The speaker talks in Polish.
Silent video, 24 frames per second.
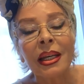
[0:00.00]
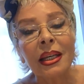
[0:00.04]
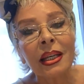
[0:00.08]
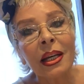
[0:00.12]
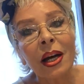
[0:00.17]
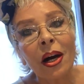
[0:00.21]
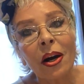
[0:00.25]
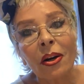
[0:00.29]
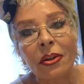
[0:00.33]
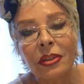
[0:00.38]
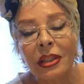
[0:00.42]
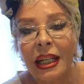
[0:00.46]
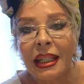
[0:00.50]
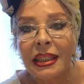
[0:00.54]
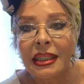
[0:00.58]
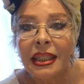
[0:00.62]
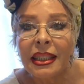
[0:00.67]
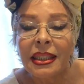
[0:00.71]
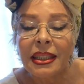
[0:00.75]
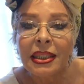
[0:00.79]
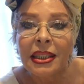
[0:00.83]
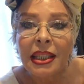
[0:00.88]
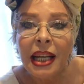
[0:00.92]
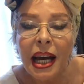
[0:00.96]
i ona
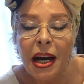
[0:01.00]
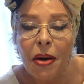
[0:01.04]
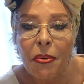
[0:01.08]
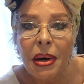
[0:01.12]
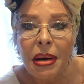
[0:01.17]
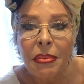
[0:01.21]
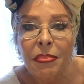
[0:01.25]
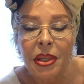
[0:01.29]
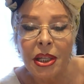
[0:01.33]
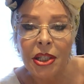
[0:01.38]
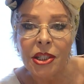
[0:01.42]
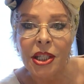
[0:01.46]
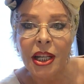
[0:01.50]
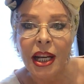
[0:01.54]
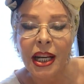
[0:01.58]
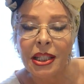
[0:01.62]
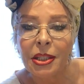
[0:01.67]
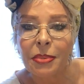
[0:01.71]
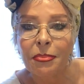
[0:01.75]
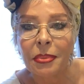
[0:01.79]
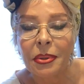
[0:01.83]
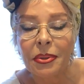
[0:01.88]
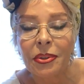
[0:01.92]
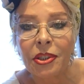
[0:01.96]
nie chciała
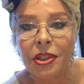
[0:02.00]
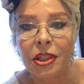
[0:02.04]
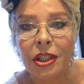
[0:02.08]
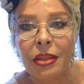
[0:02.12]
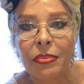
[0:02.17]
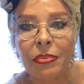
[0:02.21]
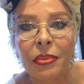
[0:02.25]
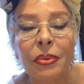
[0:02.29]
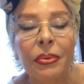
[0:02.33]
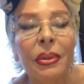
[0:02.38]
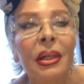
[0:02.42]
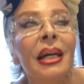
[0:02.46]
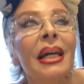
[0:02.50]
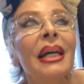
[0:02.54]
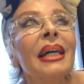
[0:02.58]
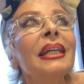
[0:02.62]
mieszkać pod ziemią,